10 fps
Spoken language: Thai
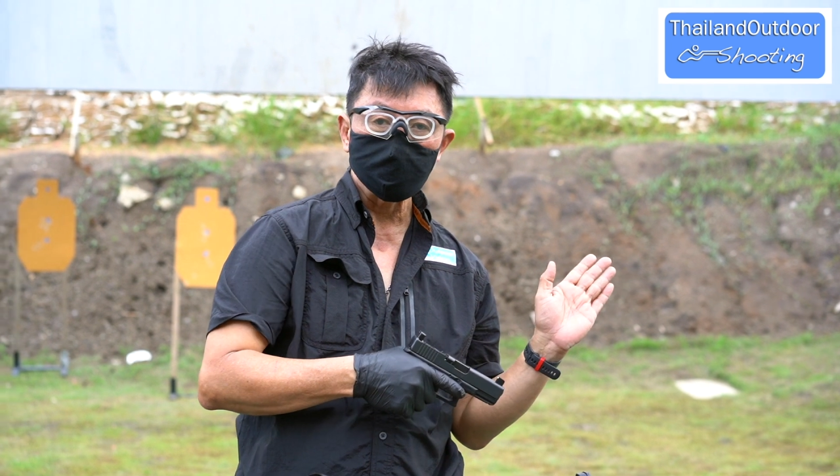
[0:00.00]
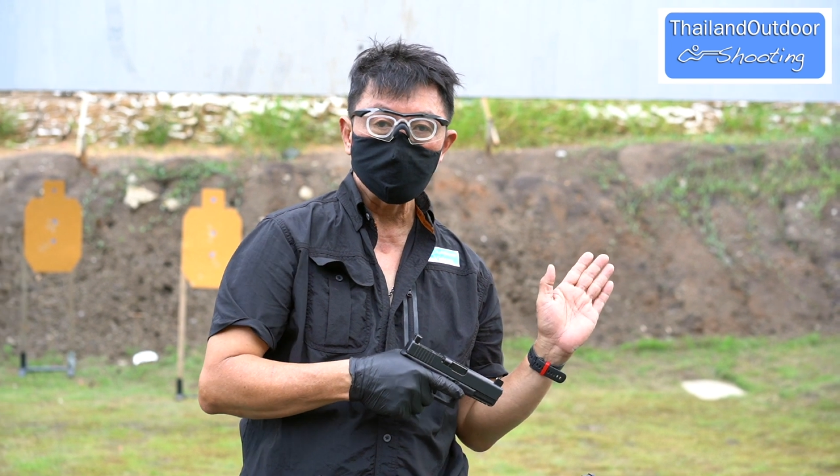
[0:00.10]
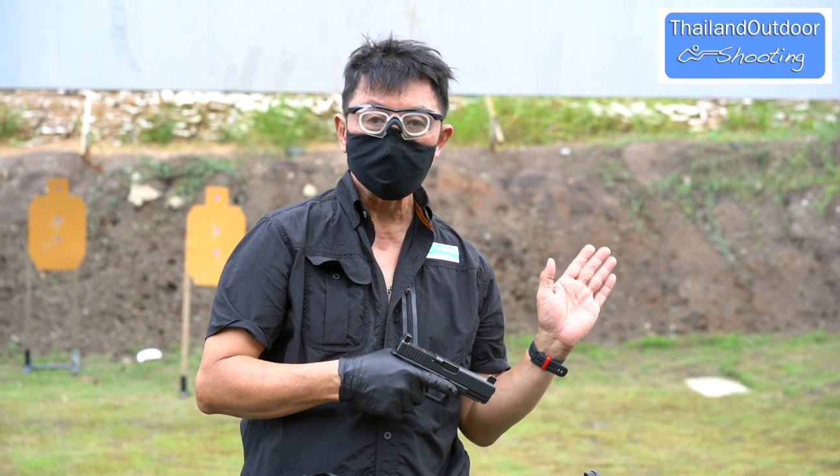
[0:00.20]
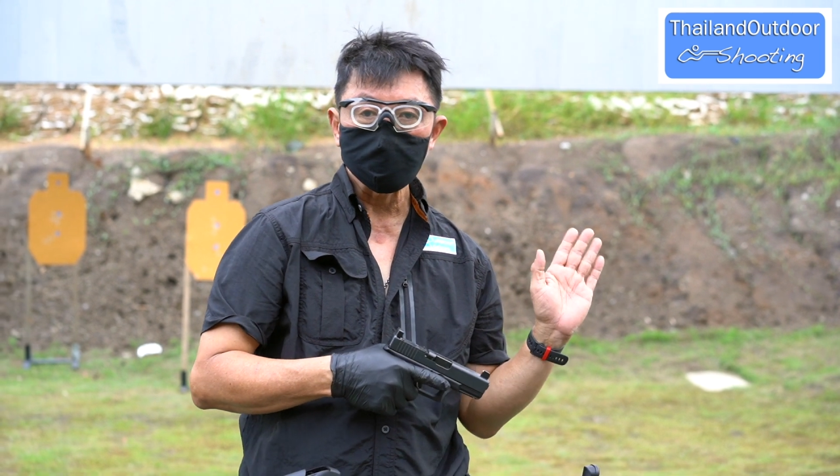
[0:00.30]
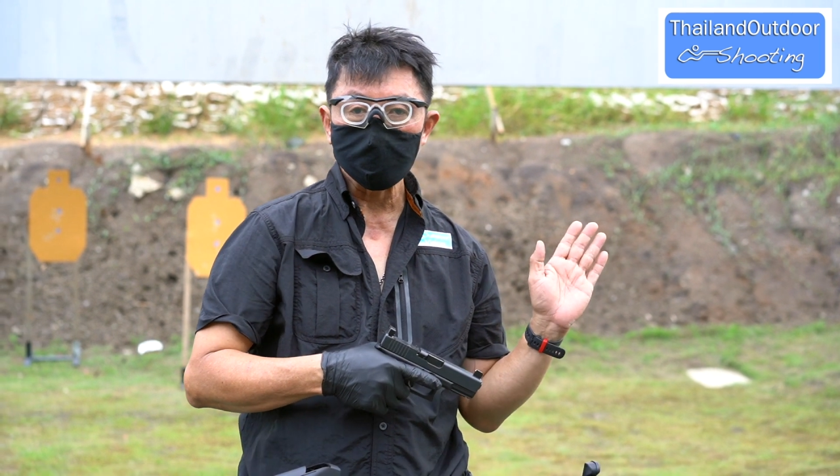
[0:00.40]

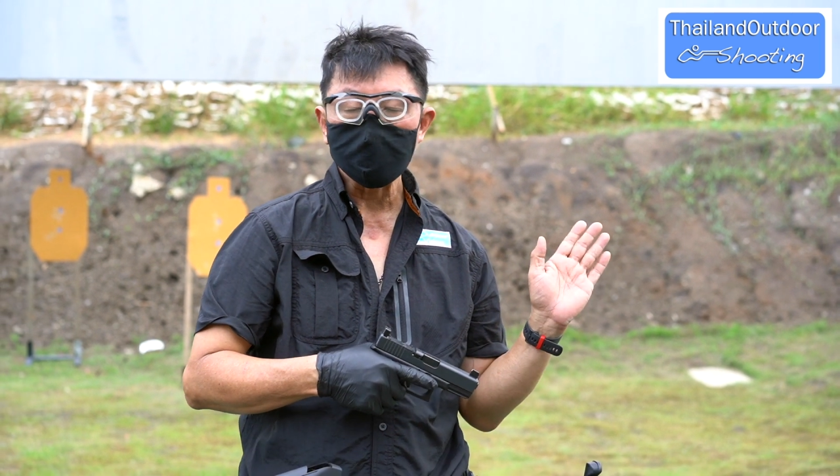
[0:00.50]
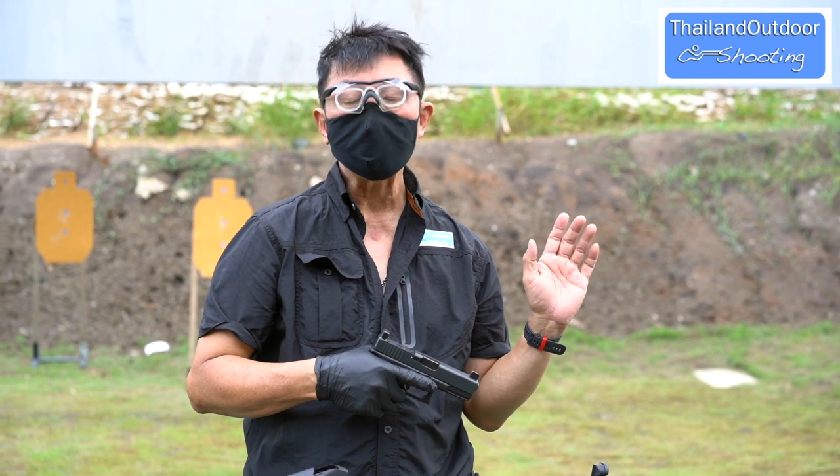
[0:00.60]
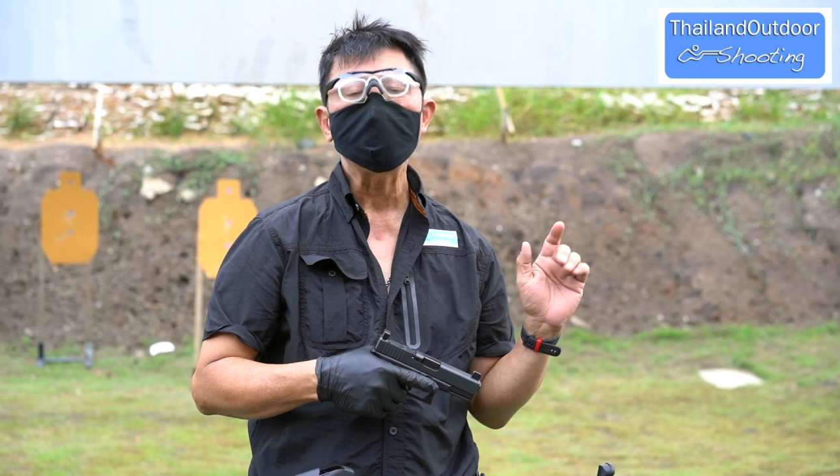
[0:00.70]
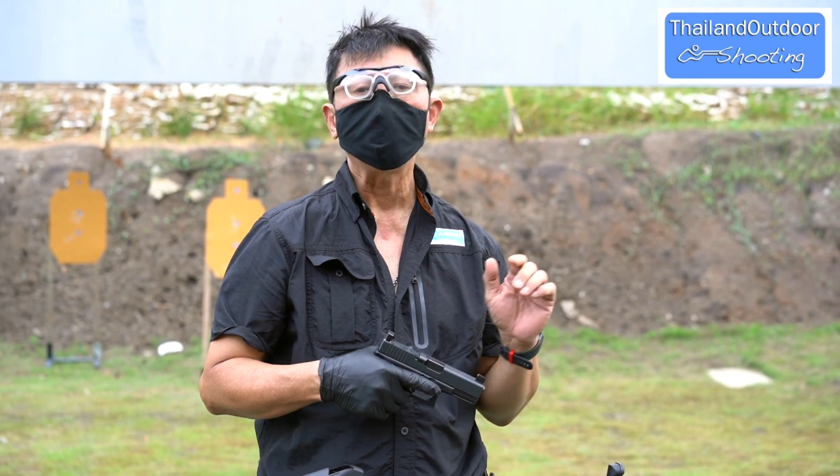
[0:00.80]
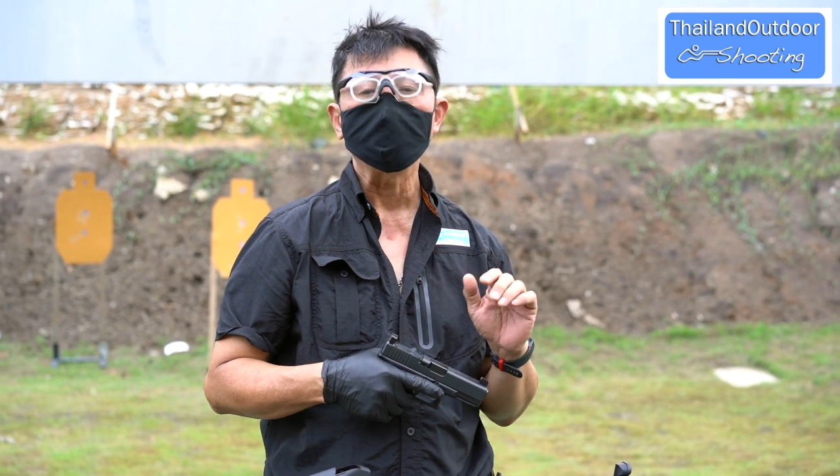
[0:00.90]
ชีวิตหรือว่า
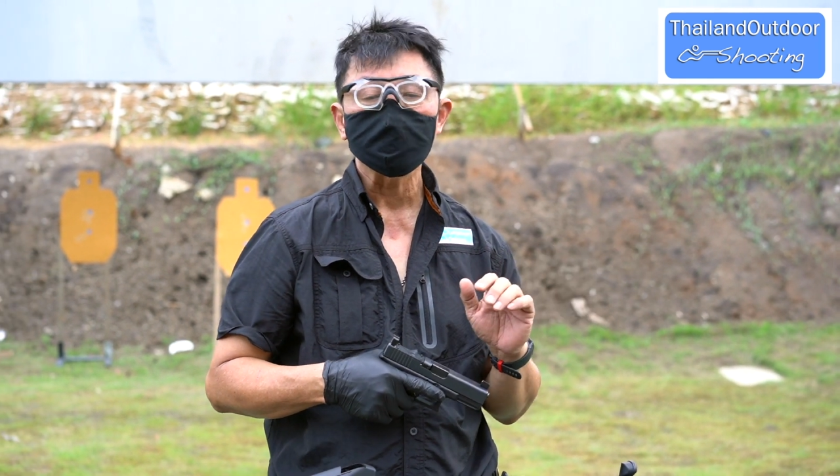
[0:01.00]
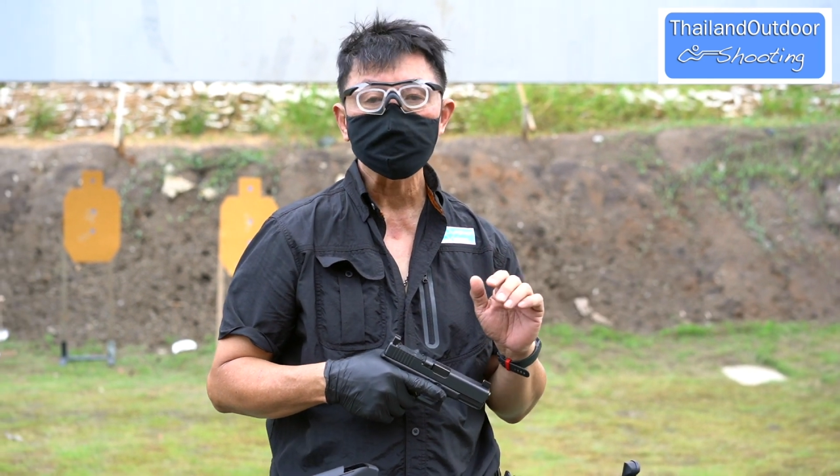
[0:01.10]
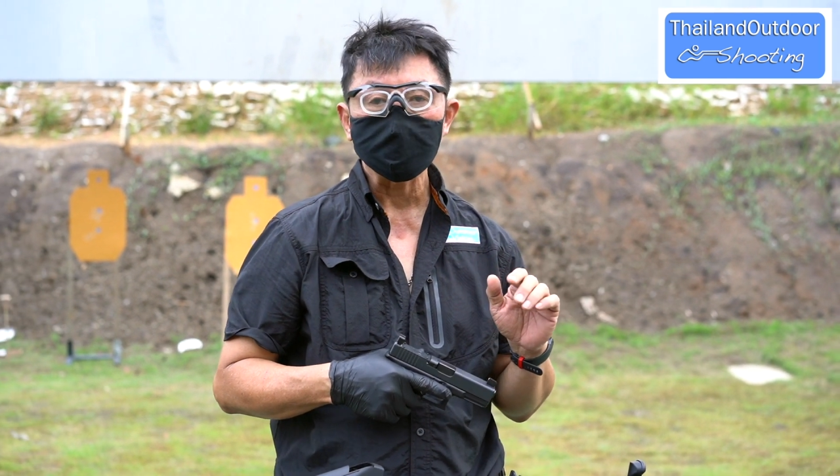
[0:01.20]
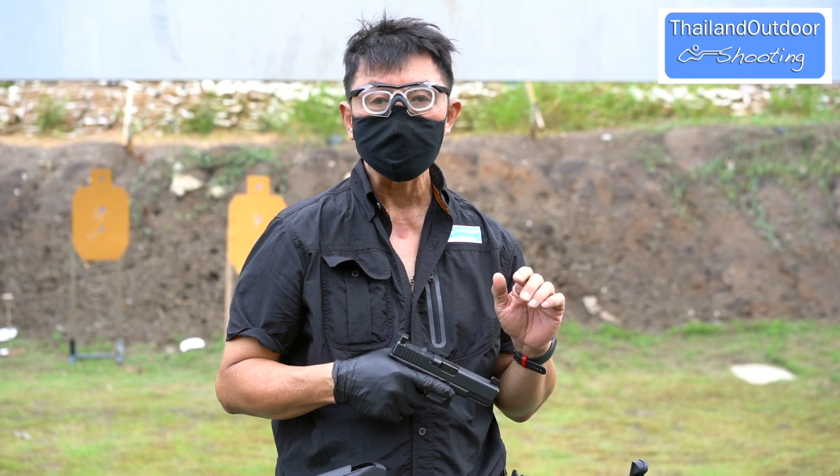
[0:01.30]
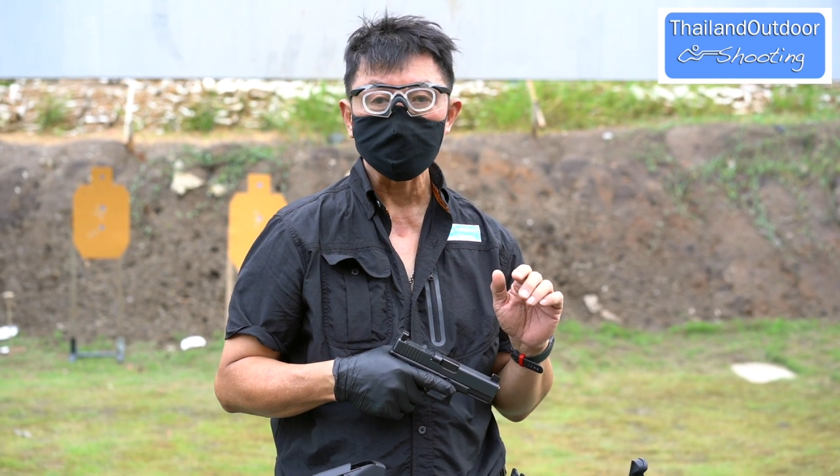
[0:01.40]
เข้าของเครื่อ
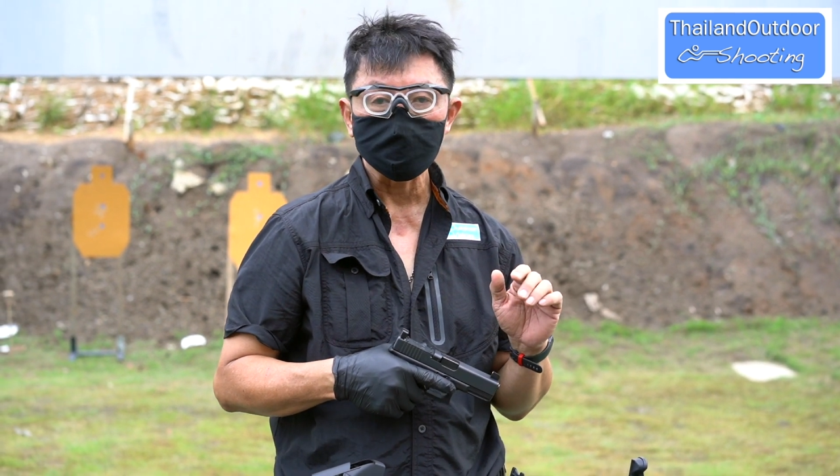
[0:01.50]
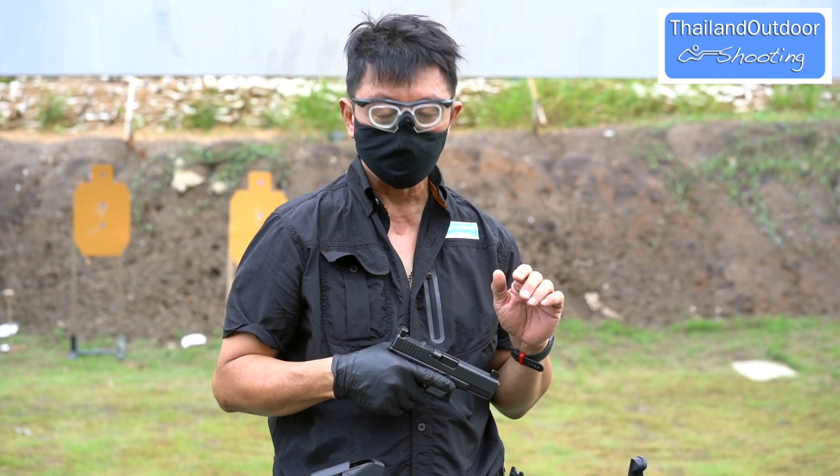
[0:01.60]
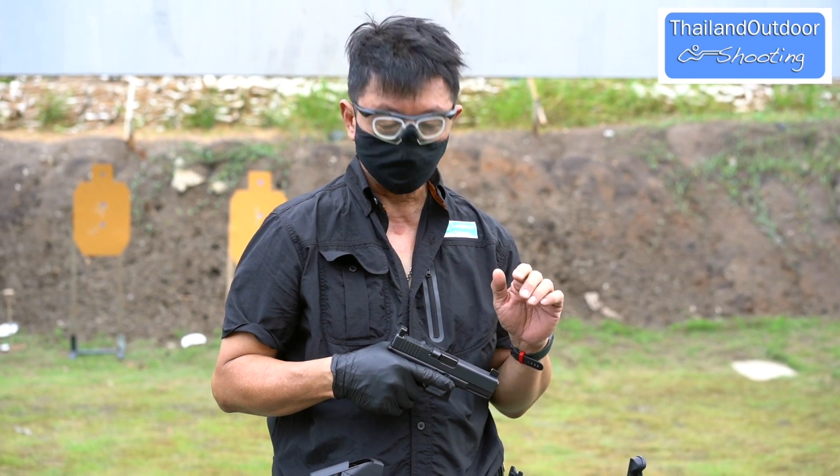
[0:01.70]
งใช้เรา